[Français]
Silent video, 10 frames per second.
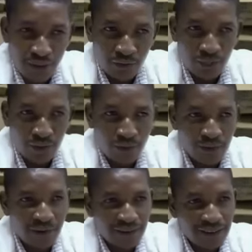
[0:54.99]
Nous avons
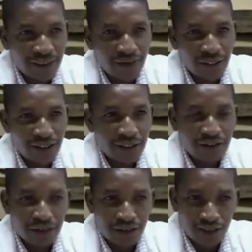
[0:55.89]
mené des études
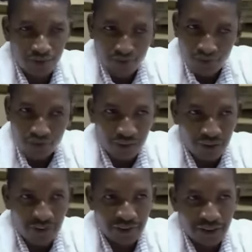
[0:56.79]
cliniques
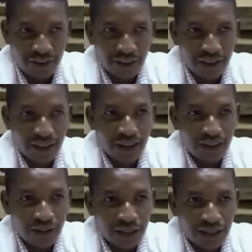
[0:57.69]
approfondies et les
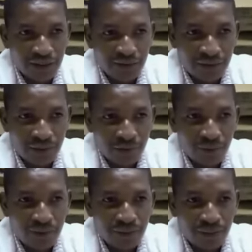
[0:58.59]
résultats sont très
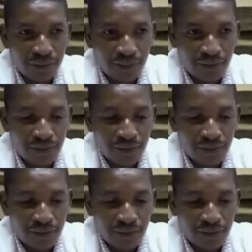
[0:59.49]
prometteurs.